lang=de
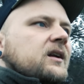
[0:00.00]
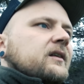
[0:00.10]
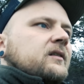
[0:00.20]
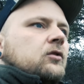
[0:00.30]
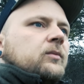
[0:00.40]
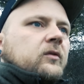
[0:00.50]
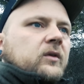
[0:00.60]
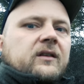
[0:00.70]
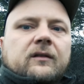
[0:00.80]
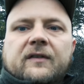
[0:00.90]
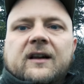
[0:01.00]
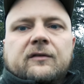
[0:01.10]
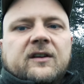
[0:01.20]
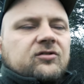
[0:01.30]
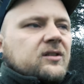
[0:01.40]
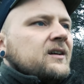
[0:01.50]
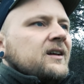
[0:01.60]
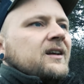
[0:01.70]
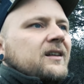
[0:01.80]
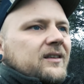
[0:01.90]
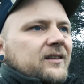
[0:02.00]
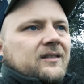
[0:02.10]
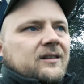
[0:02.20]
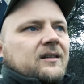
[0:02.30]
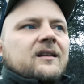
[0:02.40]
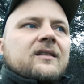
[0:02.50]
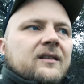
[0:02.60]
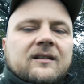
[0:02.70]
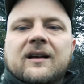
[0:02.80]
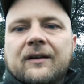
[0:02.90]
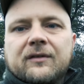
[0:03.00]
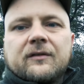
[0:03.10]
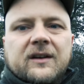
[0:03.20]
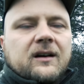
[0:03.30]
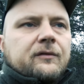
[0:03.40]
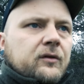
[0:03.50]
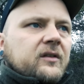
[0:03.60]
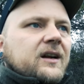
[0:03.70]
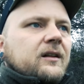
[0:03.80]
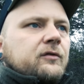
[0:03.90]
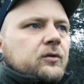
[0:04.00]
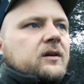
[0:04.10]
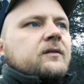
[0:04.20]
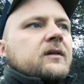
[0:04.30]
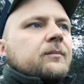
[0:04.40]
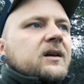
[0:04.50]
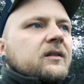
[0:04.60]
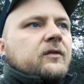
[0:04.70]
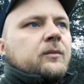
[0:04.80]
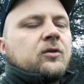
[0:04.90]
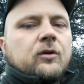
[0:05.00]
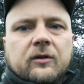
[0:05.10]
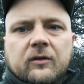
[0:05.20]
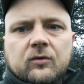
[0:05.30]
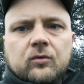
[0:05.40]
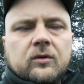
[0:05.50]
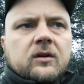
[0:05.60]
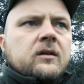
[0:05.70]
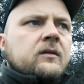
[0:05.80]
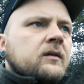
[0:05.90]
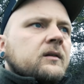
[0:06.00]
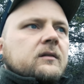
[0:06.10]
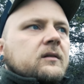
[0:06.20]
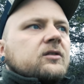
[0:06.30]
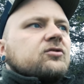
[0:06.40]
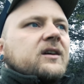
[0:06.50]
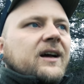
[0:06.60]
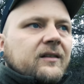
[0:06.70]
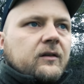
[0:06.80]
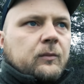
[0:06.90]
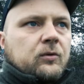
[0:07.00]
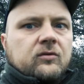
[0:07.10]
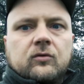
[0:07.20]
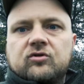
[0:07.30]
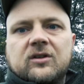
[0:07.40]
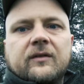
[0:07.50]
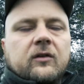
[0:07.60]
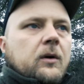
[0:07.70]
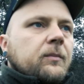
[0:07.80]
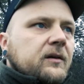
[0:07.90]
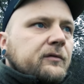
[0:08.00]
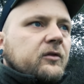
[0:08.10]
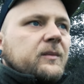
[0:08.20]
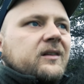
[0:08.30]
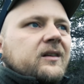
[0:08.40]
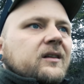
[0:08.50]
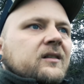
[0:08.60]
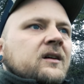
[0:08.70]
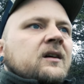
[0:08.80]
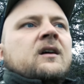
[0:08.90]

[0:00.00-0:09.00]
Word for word: glast, hier über so riesen Feldflächen siehst, sind einfach weniger Füchse da als früher. Wir haben ganz viel mit Reude zu tun. Wir hatten richtig krasse Ausbrüche, wo du stellenweise überhaupt keinen Fuchs mehr gesehen hast.